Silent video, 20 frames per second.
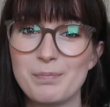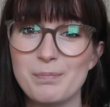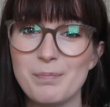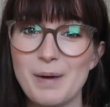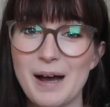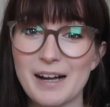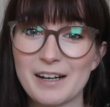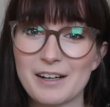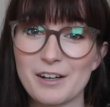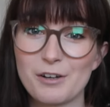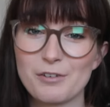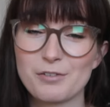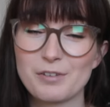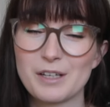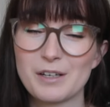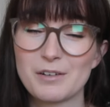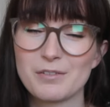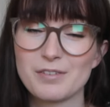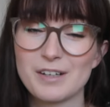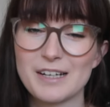Marke auf
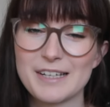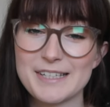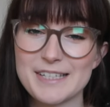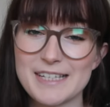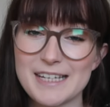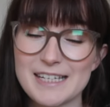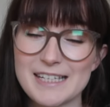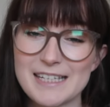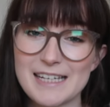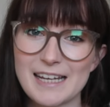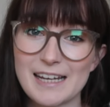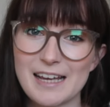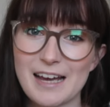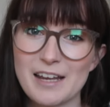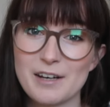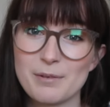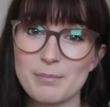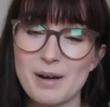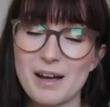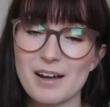jeden Fall sehr, sehr
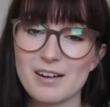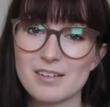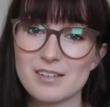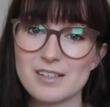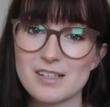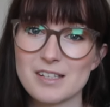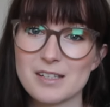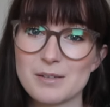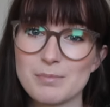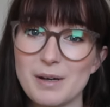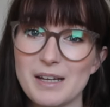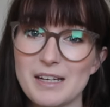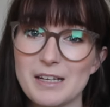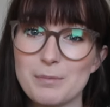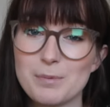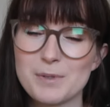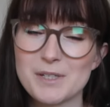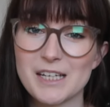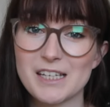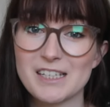gerne mag. Es ist mein
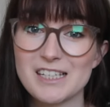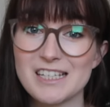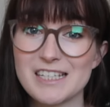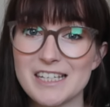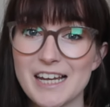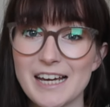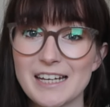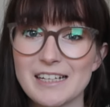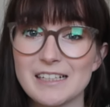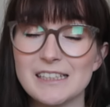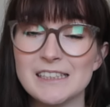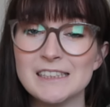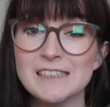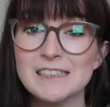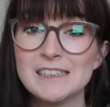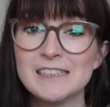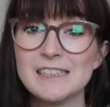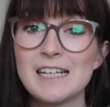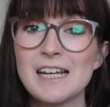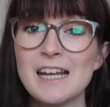liebster Designer.
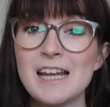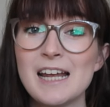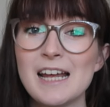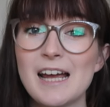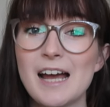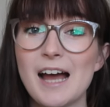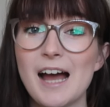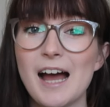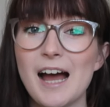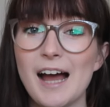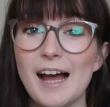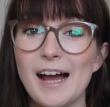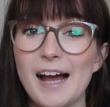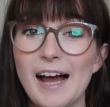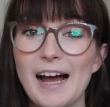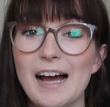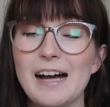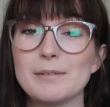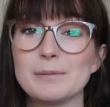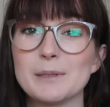
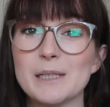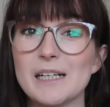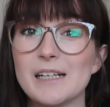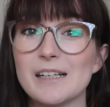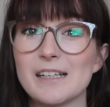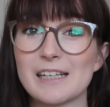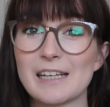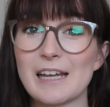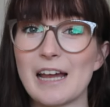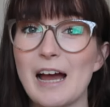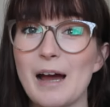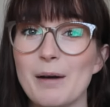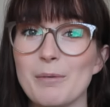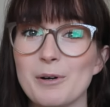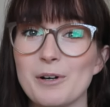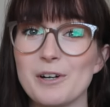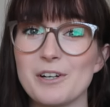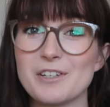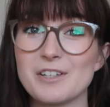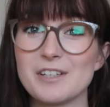Aber ich
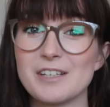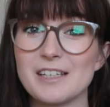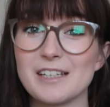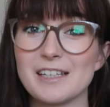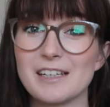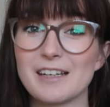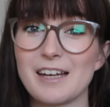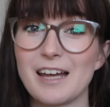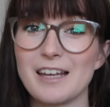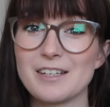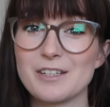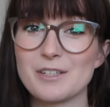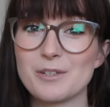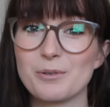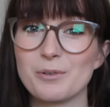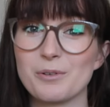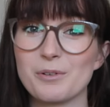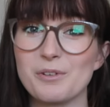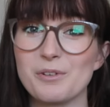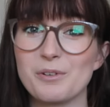habe heute nicht
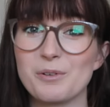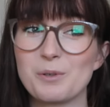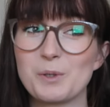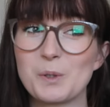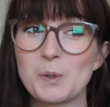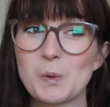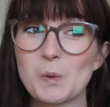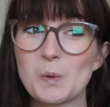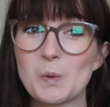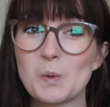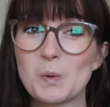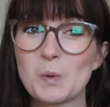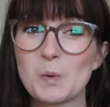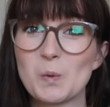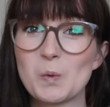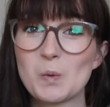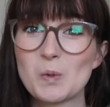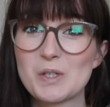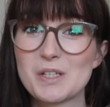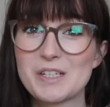ganz so
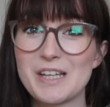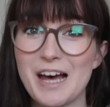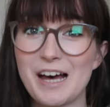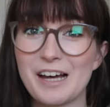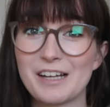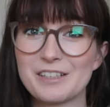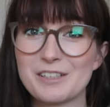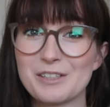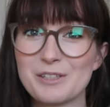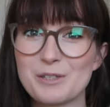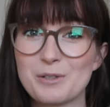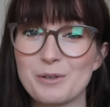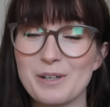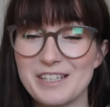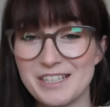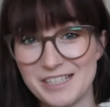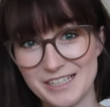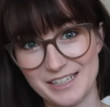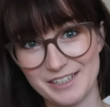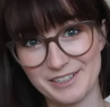gute Sachen zu
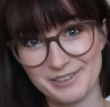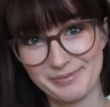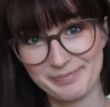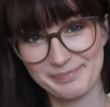erzählen.